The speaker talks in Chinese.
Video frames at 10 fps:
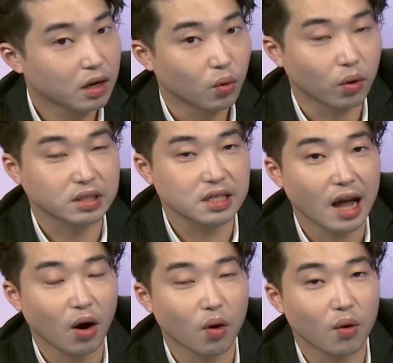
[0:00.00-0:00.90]
我知
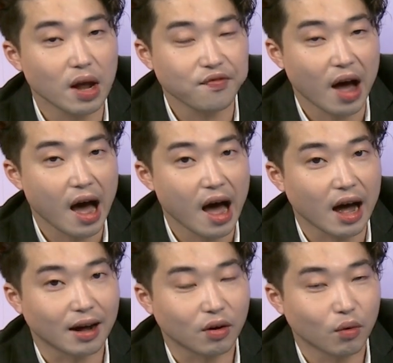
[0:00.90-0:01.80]
道我违
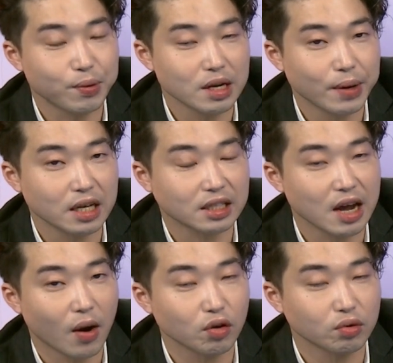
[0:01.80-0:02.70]
法，我不能被
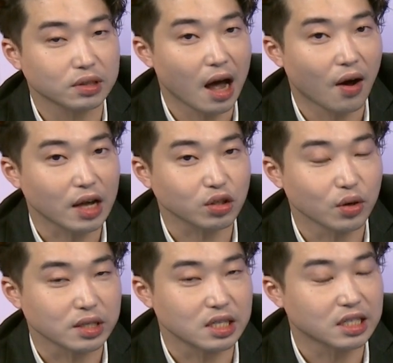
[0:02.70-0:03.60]
电话录到啊，所以
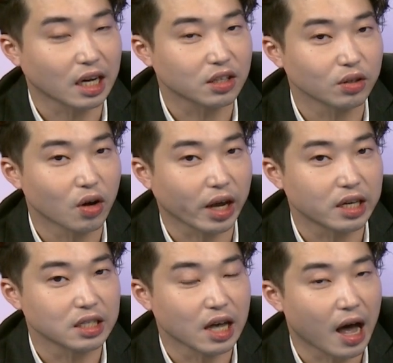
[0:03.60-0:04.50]
我私底下偷偷给
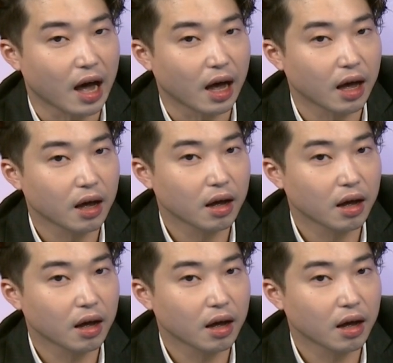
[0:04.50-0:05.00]
你啊。